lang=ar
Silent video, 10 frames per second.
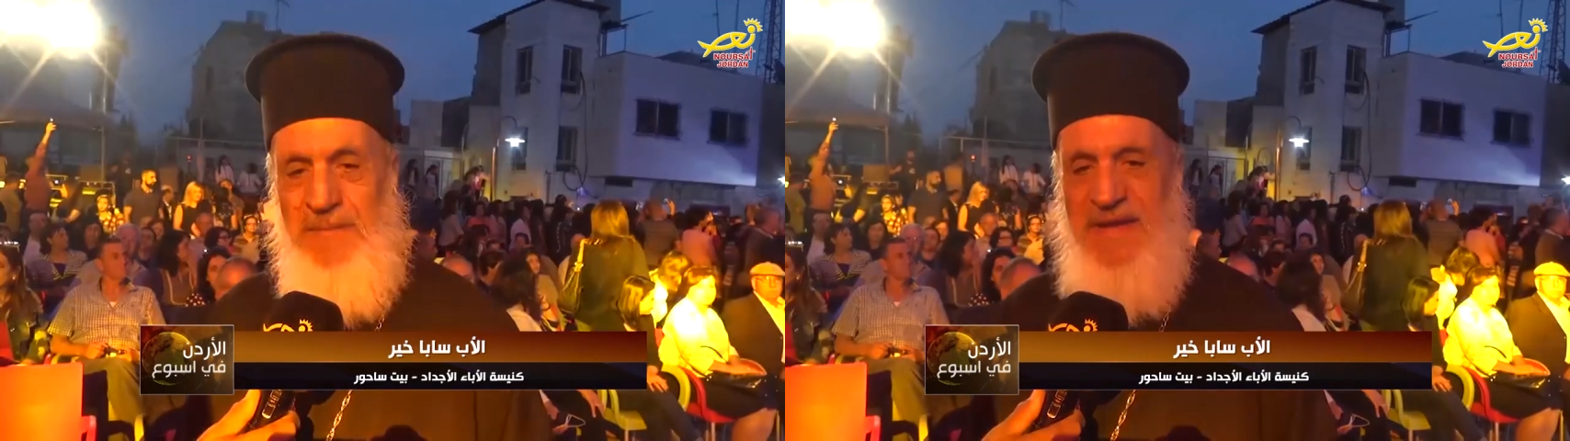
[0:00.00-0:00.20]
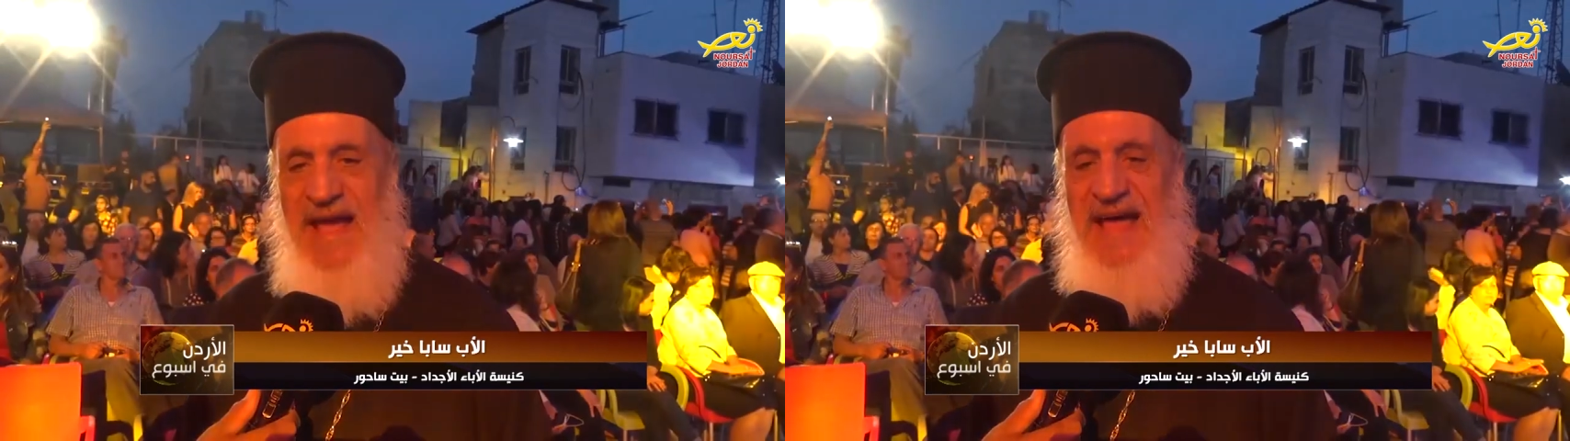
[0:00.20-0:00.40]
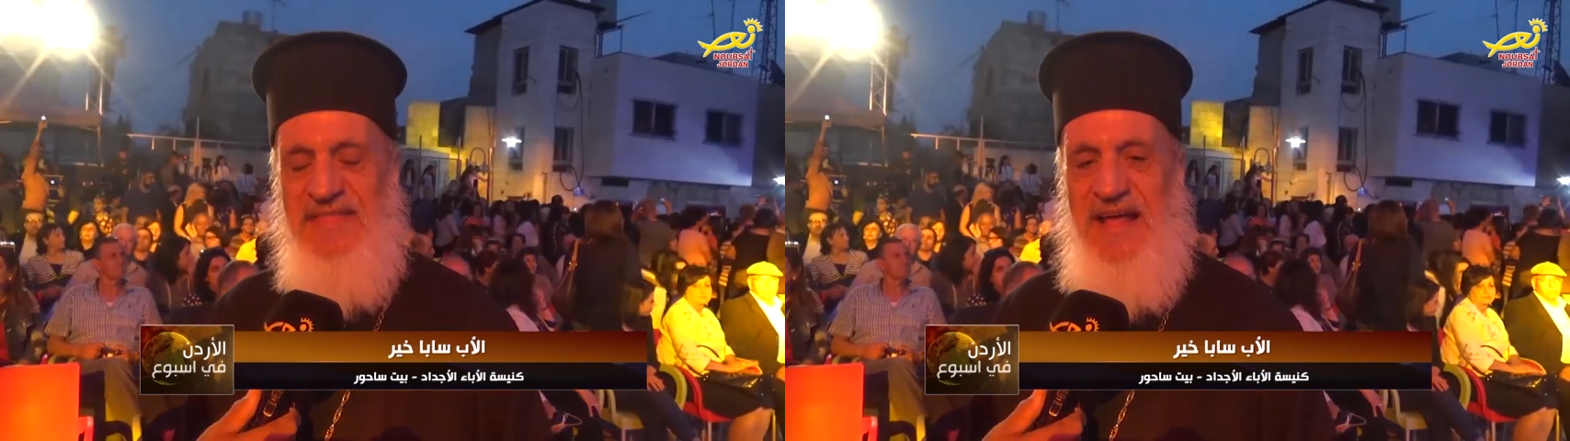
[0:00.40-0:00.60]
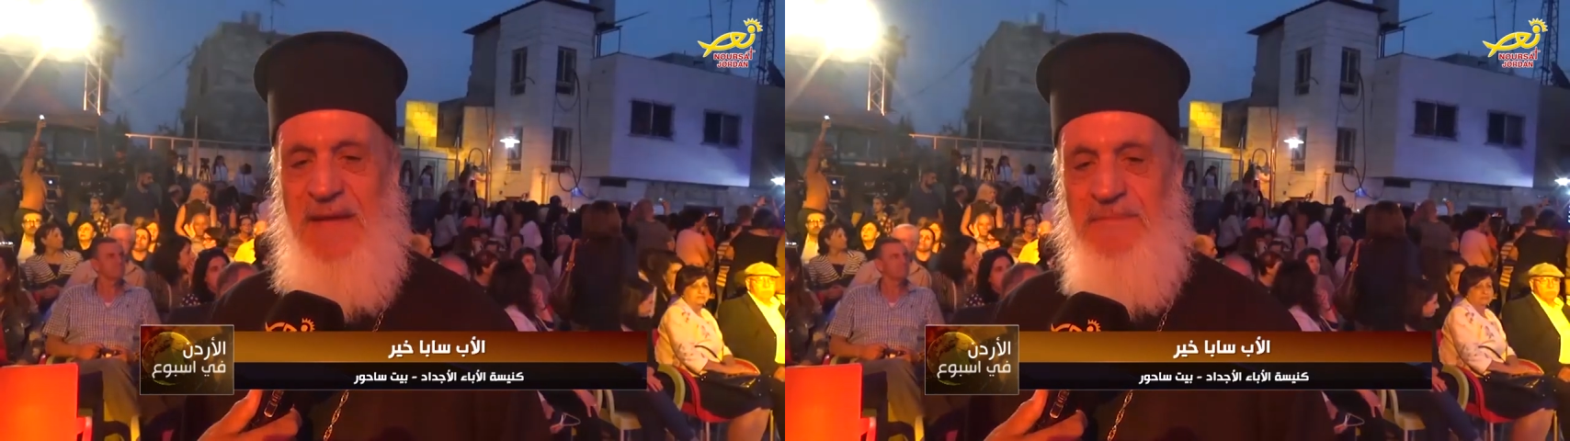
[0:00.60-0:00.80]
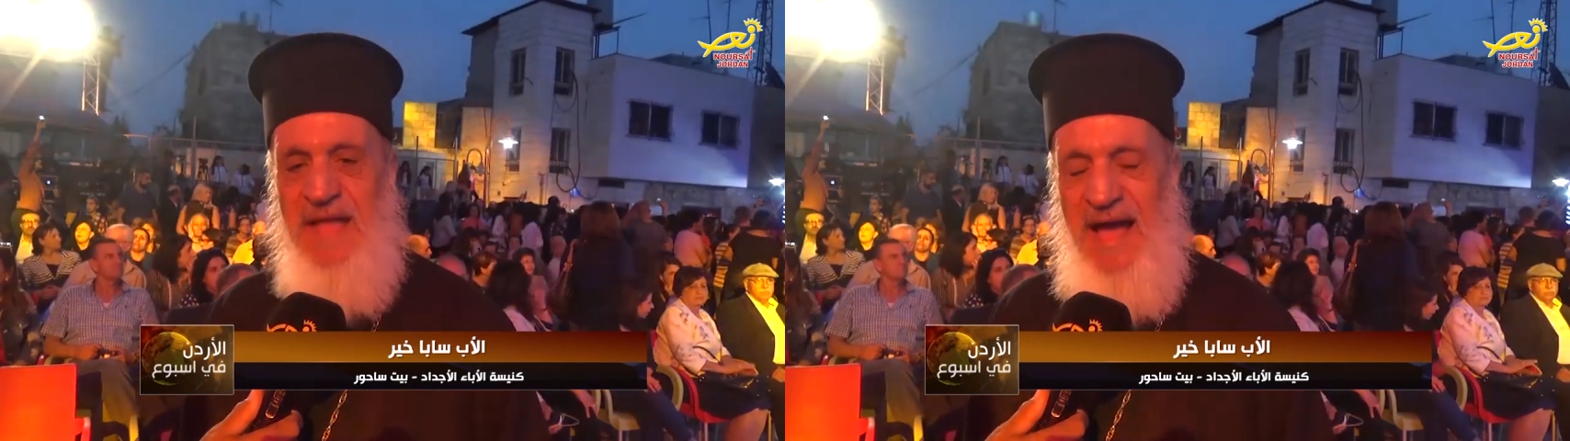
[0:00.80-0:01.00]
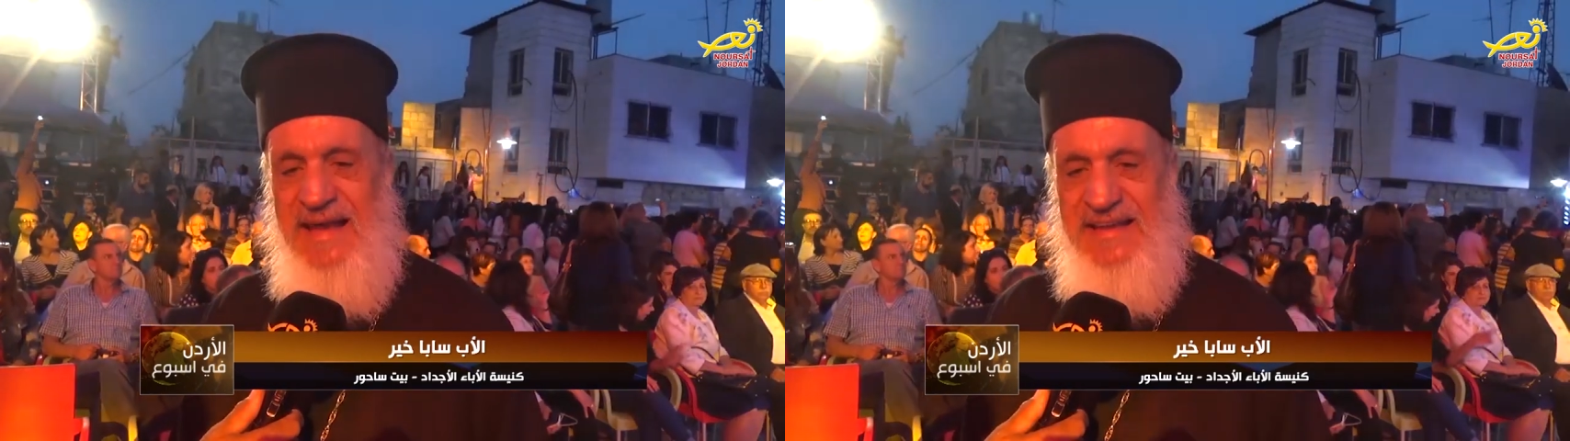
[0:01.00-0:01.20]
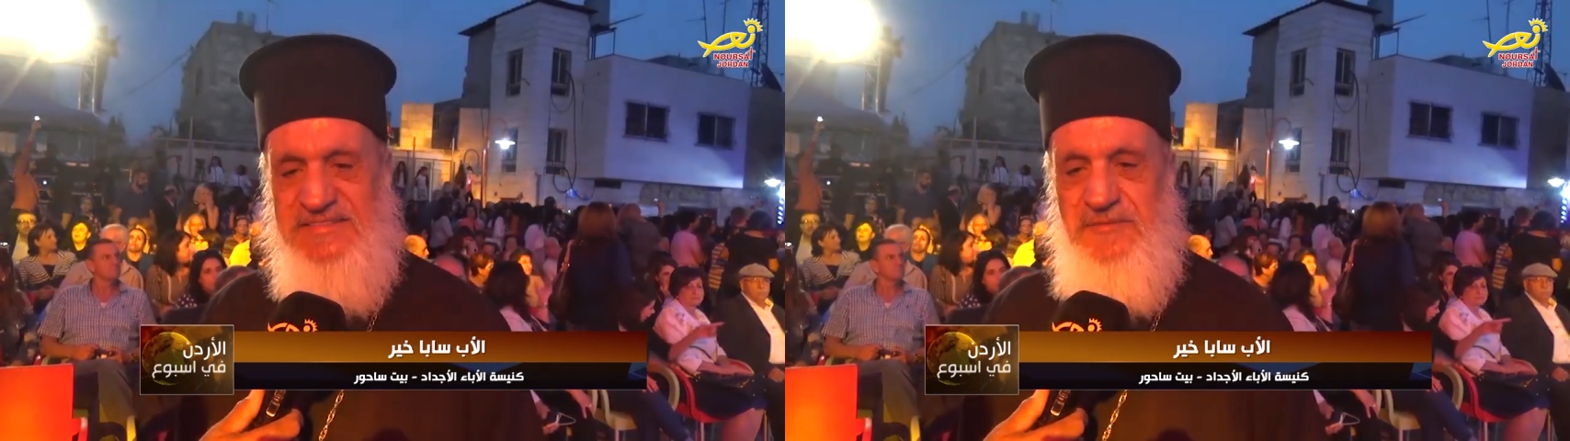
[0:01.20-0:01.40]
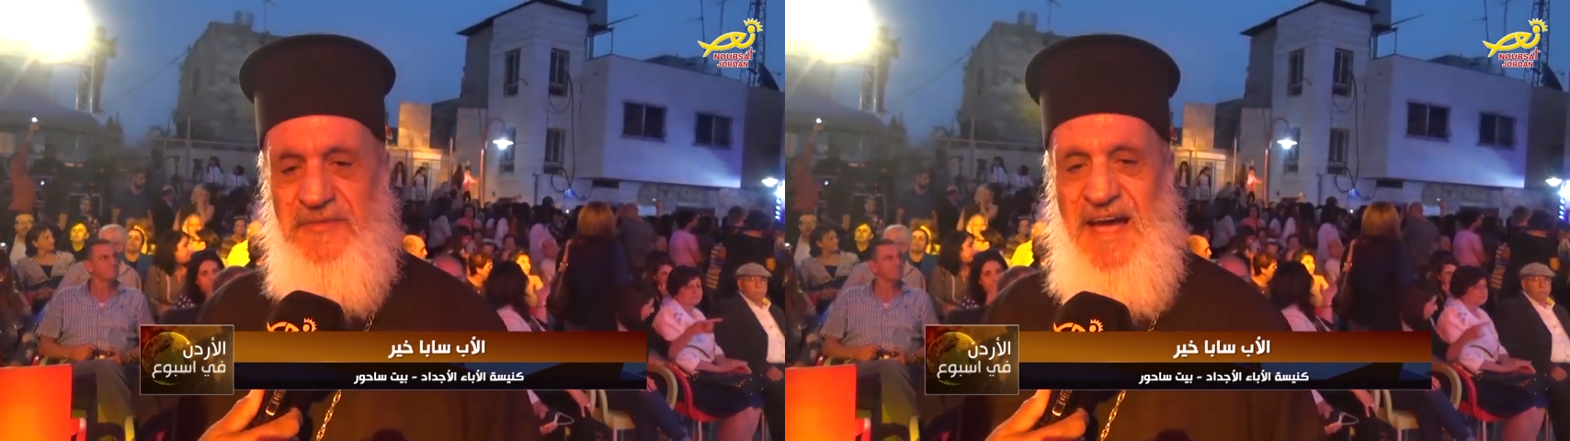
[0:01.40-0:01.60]
بهذا
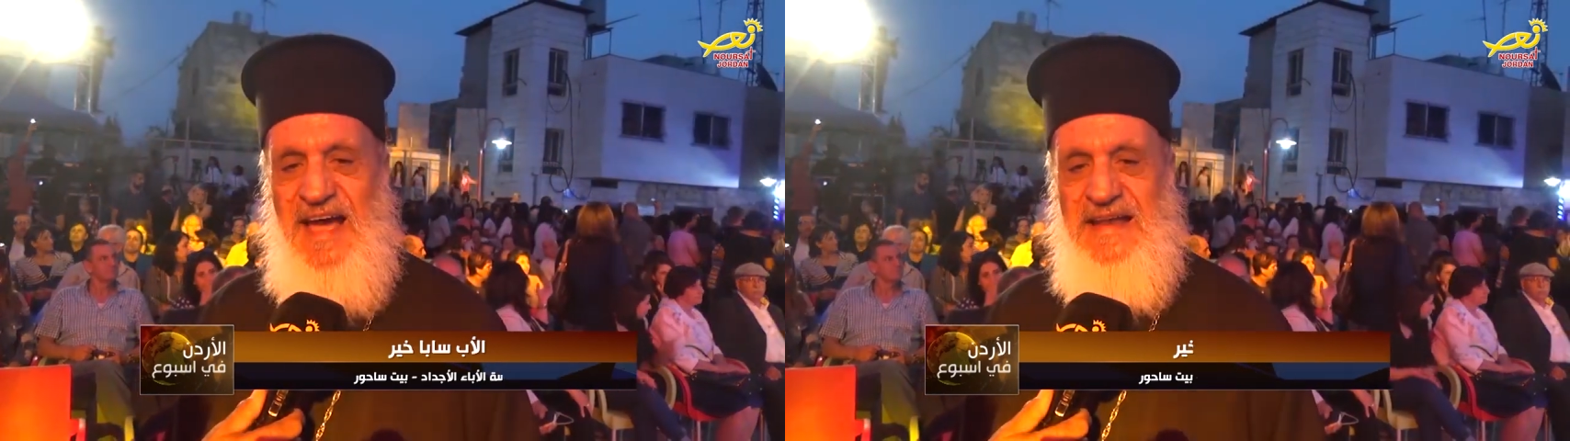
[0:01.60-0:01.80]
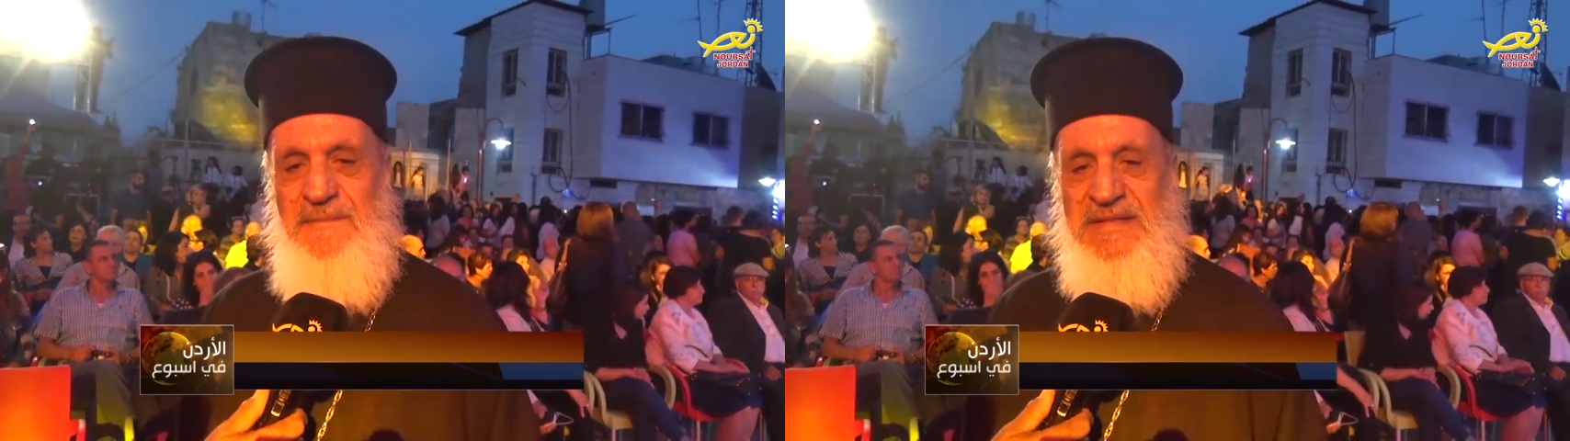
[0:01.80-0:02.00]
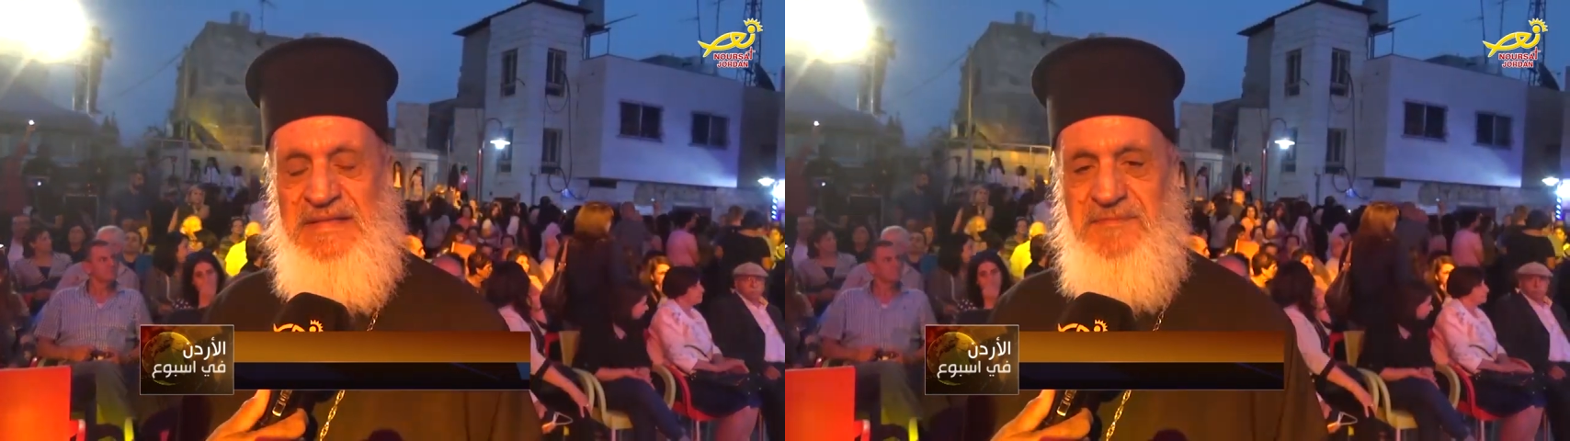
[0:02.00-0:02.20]
الاحتفال